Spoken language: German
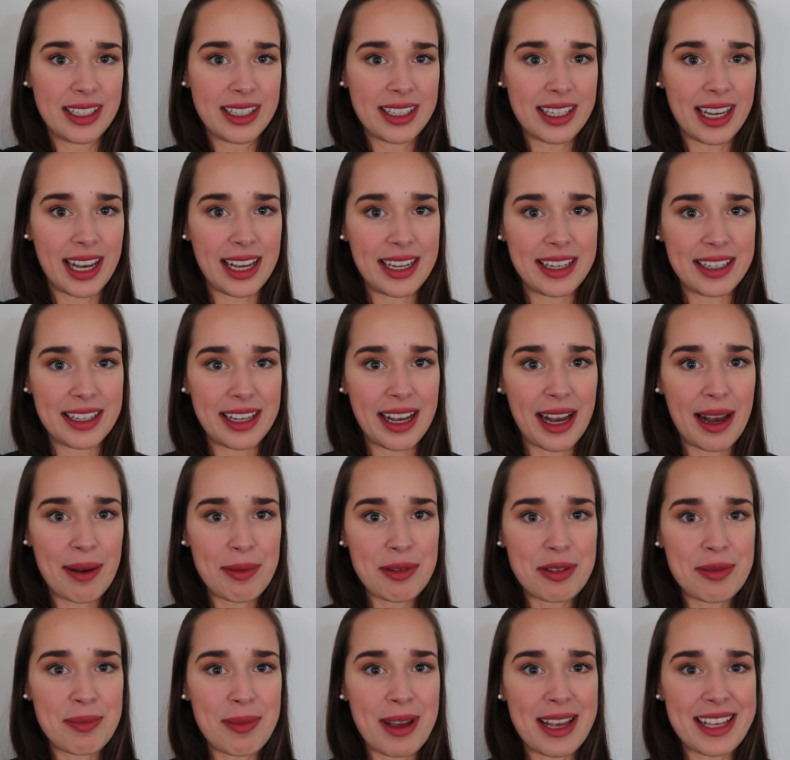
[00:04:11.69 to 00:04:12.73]
Keine
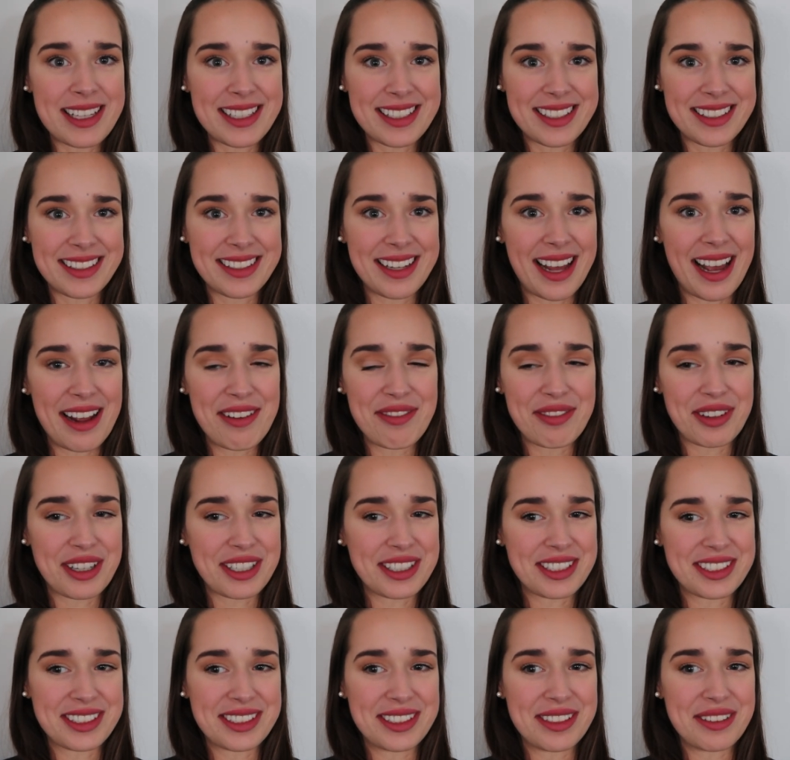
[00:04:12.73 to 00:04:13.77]
Carbs mehr essen, einfach,
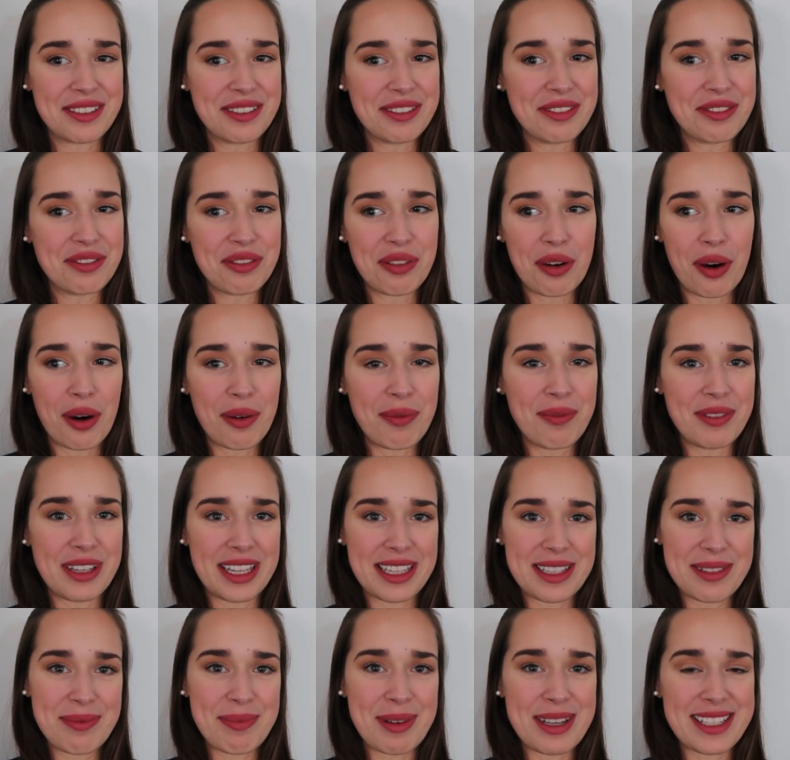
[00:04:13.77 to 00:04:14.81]
dass die Form
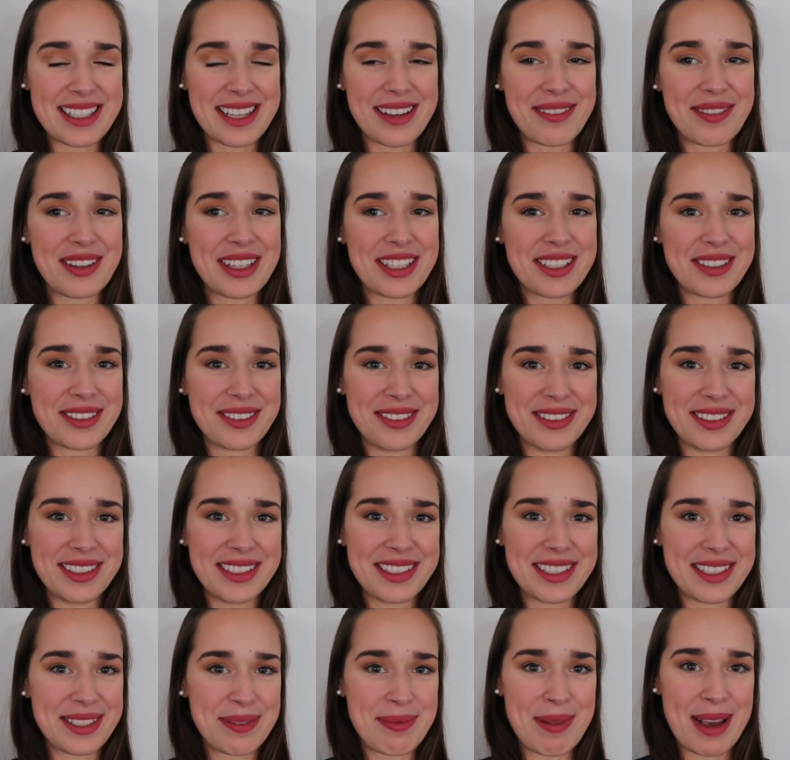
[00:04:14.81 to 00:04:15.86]
jetzt besser wird und
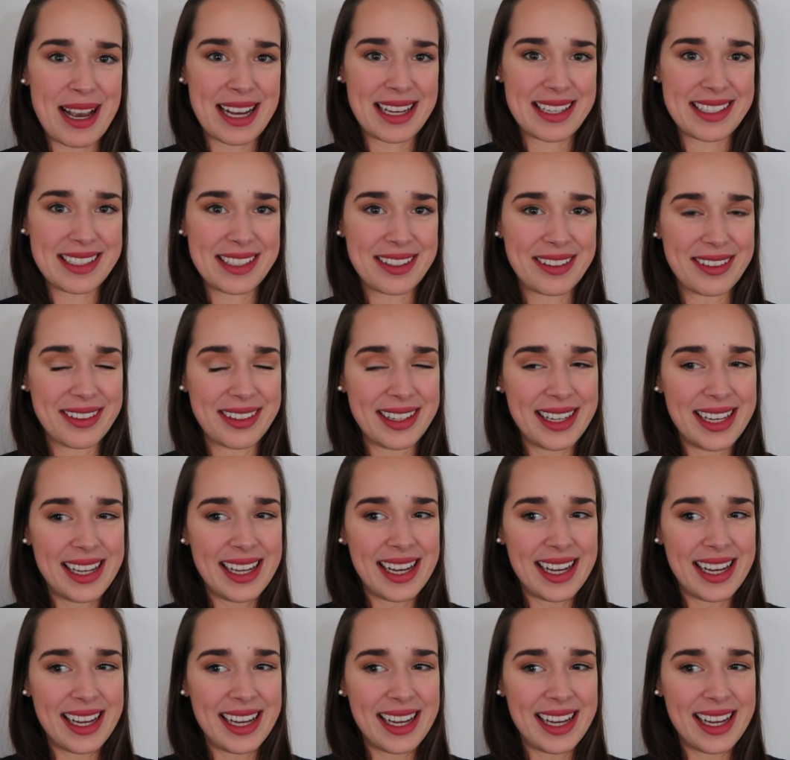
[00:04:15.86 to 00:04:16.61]
das merke ich auch.